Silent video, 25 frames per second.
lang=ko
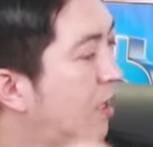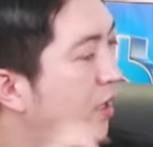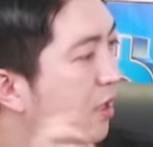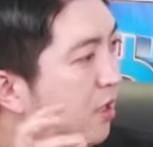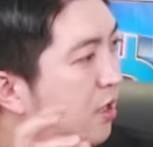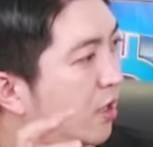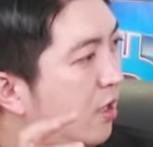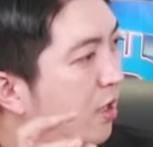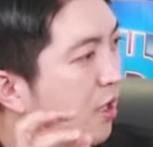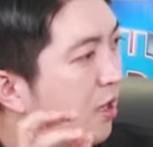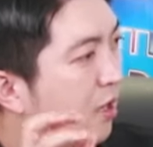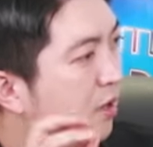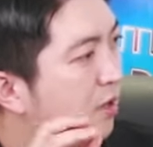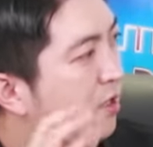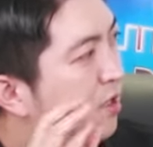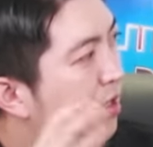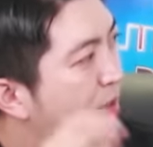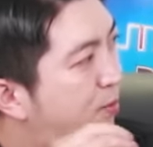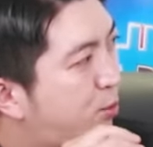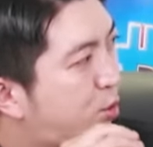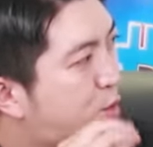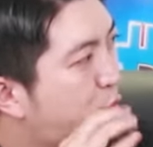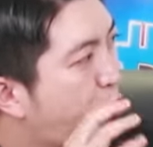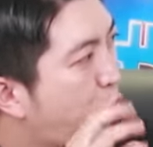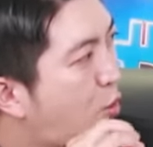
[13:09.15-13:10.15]
이게
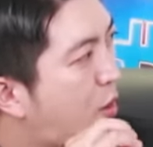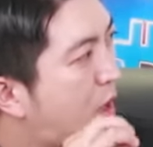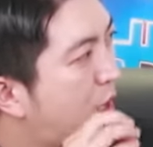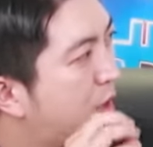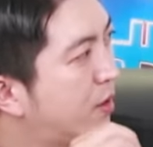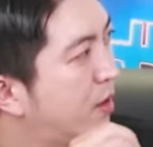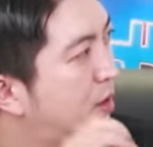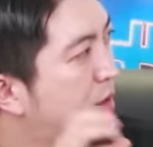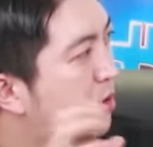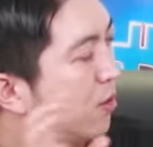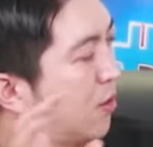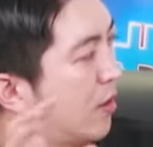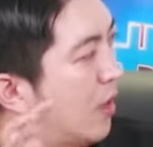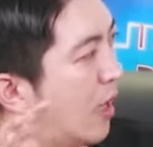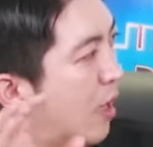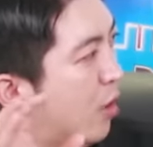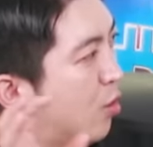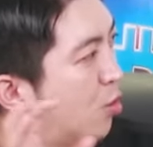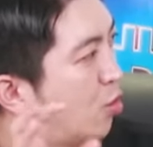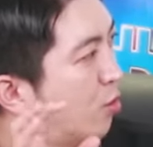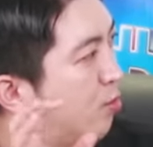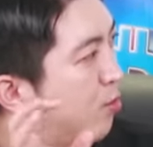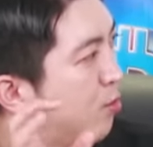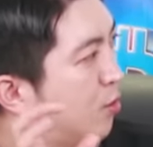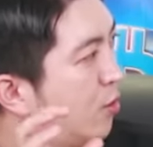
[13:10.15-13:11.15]
크립토 안에서의
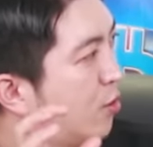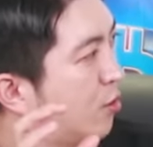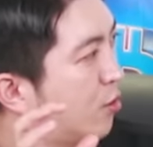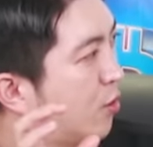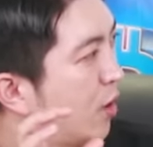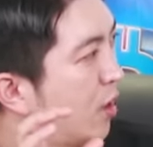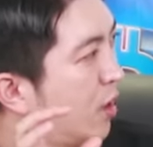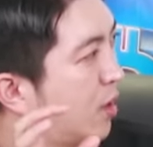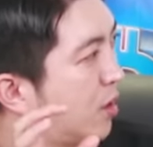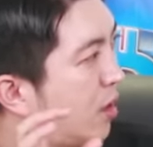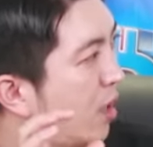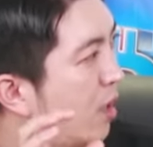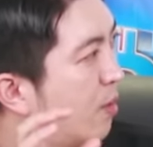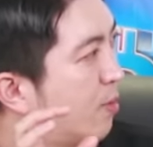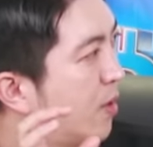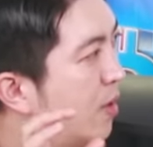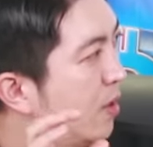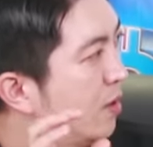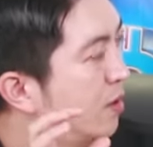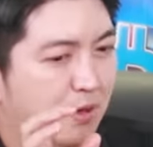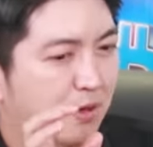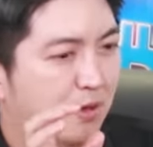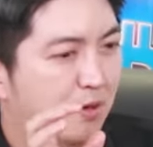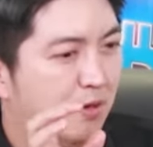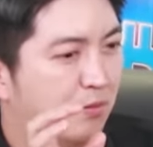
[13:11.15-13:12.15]
RWA
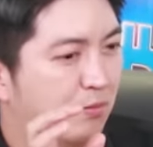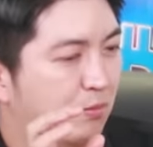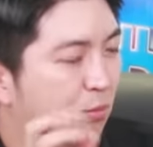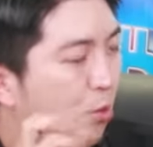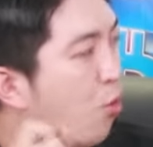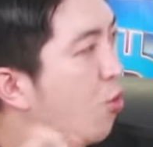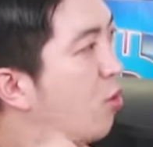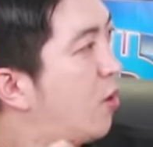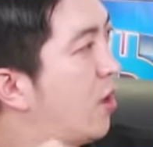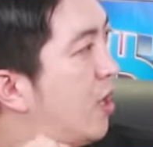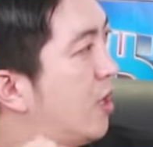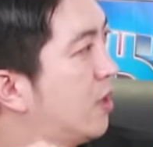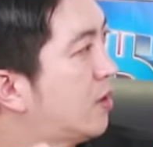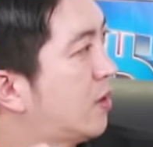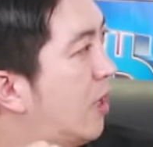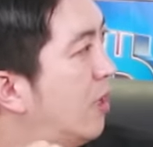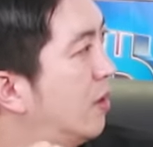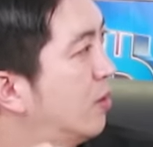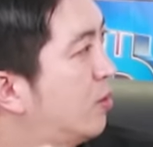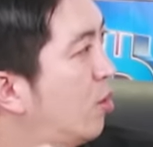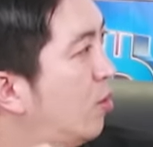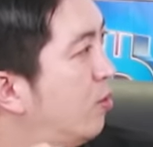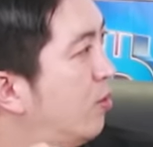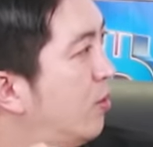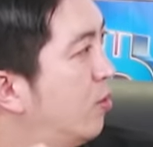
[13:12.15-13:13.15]
테마는 뭐가
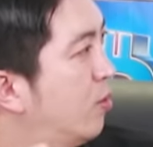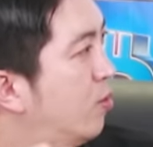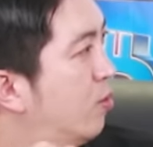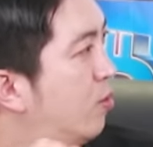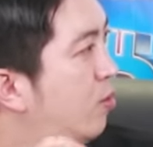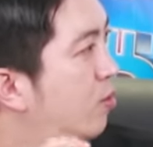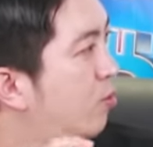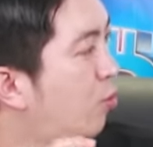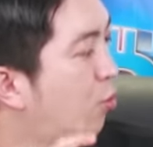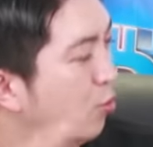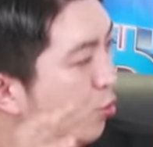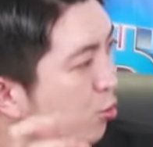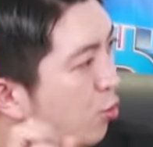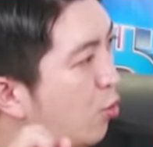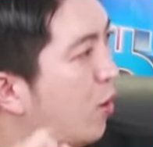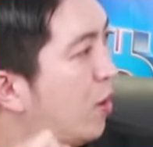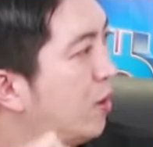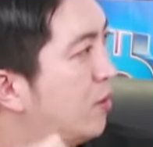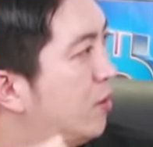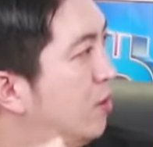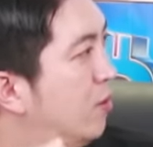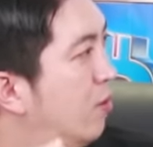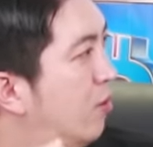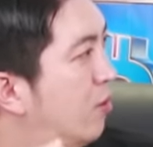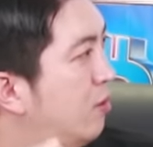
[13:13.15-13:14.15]
장점이고 온도
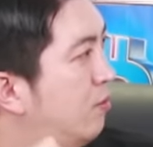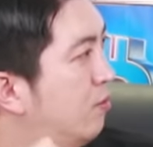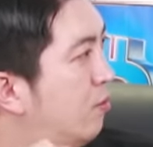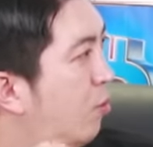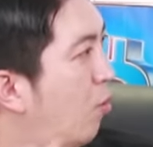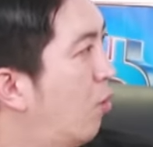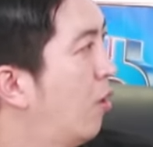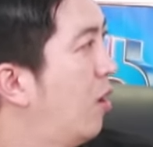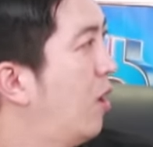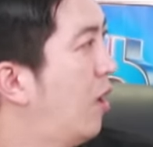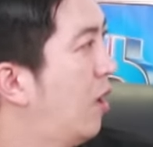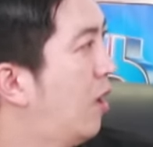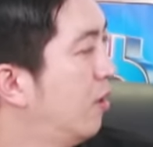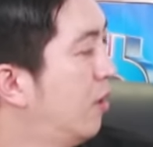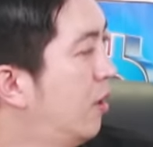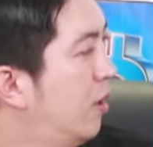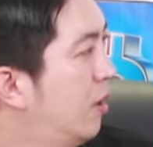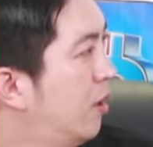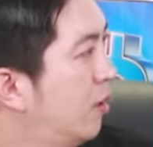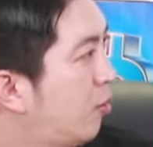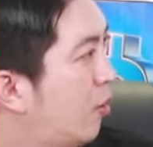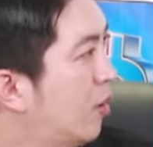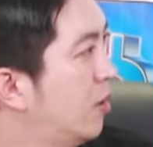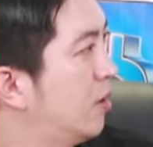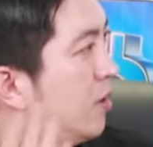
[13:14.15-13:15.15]
같은 거는 뭐가
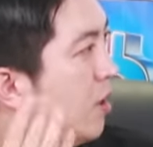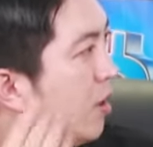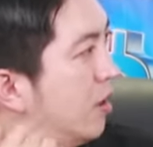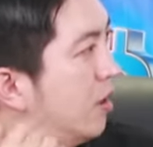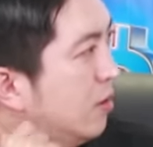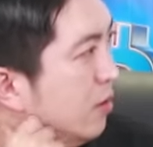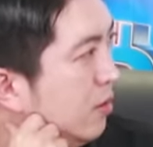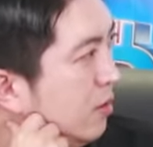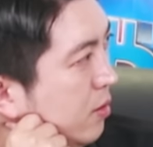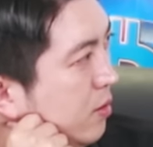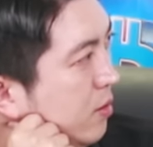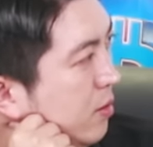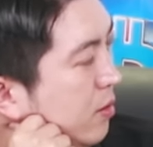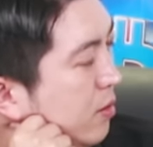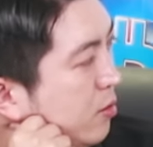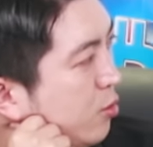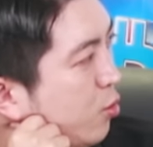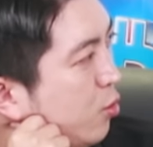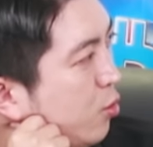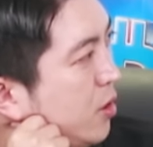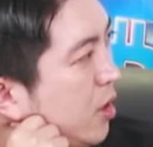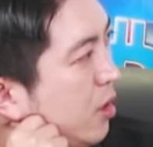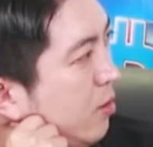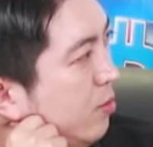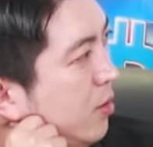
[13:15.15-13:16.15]
괜찮은
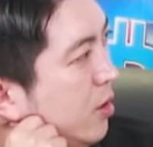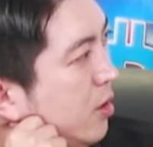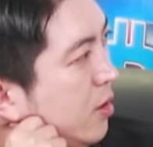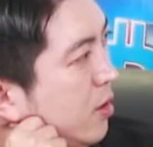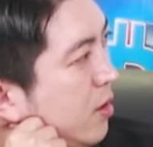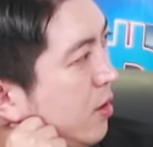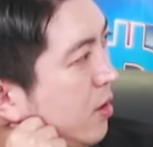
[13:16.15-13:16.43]
소재입니까?